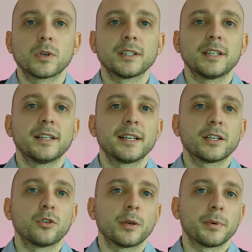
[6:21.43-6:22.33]
Una delle
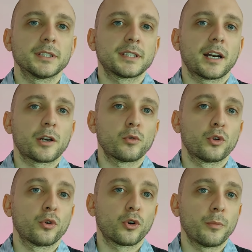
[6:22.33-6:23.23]
regole per entrare
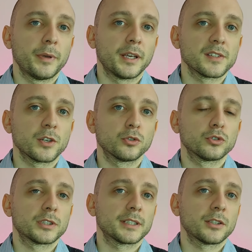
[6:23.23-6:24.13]
nell'Unione Europea,
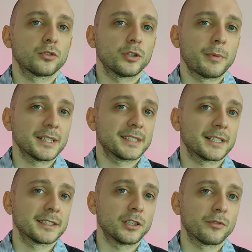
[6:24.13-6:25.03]
secondo il Trattato di
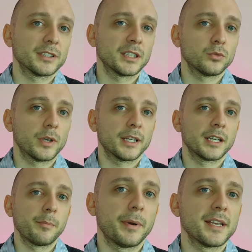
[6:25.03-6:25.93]
Maastricht del 92, è
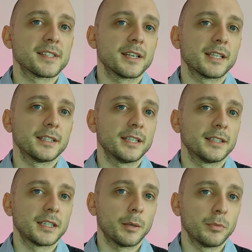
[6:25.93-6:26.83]
che il paese
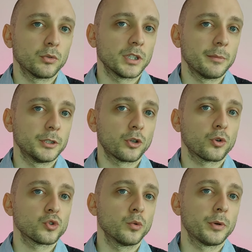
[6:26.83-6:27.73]
richiedente abbia un
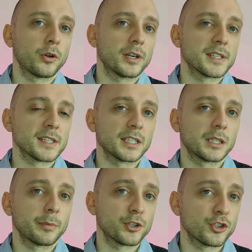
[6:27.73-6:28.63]
debito non superiore al
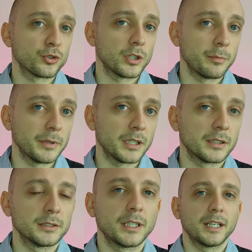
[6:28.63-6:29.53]
60% del
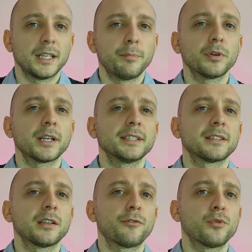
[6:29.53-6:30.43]
PIL. All'epoca
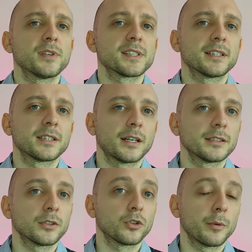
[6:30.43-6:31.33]
l'Italia fu
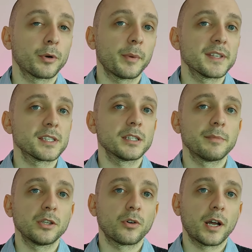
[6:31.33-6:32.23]
esentata, con la promessa
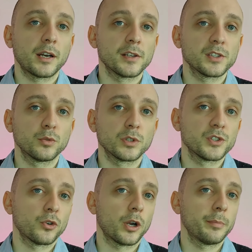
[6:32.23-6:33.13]
di migliorare la
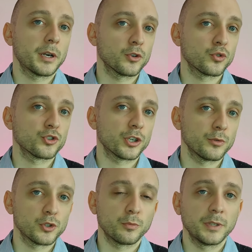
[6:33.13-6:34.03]
situazione per
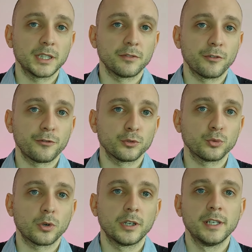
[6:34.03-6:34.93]
raggiungere questo obiettivo in
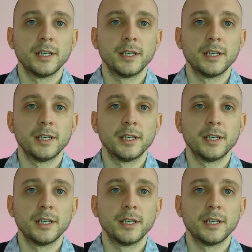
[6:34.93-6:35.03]
futuro,